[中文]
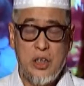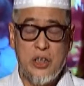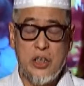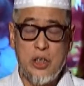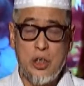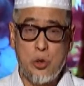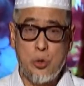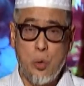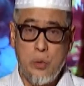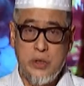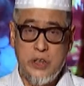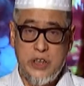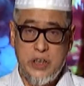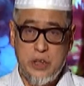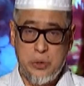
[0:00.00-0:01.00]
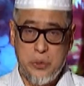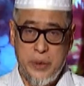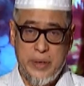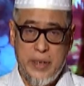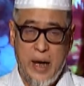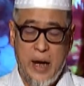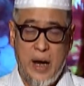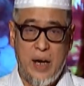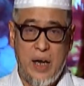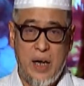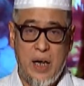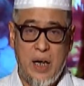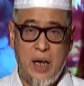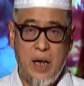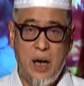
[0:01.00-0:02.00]
是容积最大、
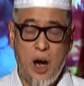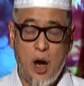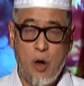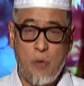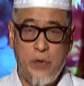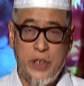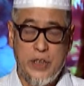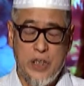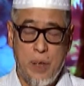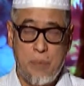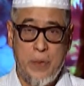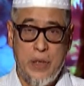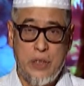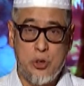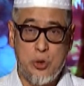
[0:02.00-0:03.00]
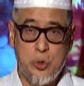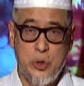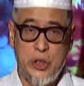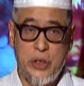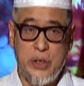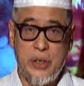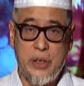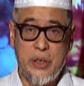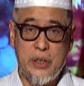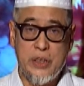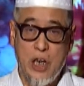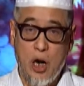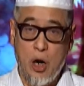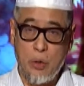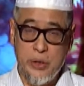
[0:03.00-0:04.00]
耗费成本最
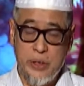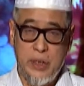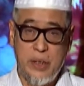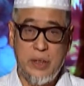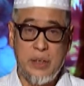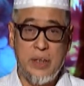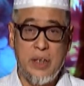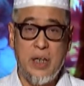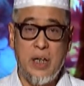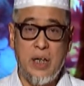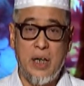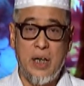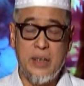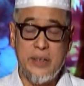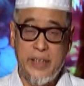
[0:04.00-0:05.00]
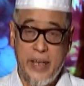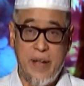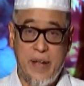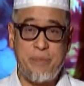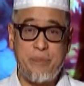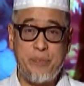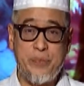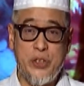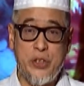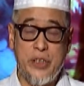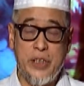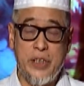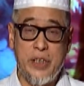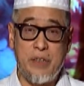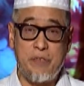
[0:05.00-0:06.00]
少的一个点，就
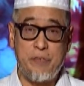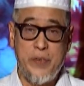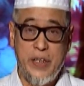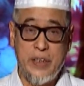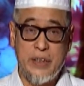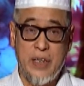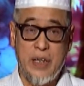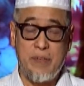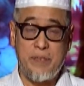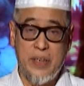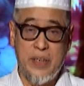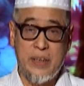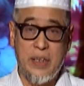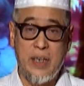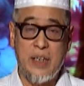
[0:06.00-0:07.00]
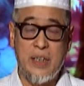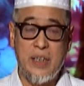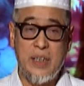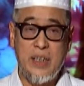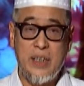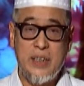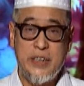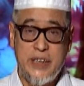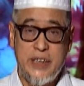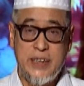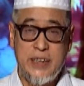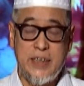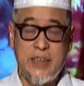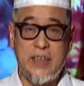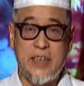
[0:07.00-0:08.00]
是非常非常
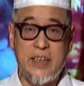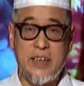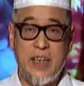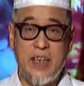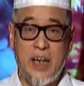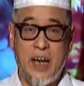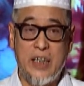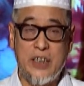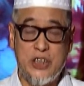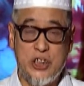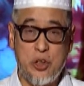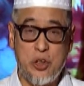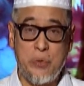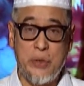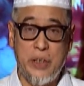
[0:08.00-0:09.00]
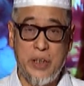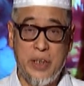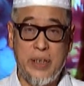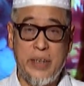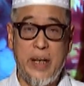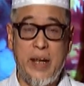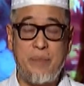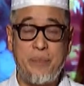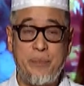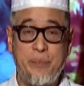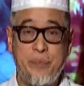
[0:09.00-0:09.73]
经济的啊，实用的一个点。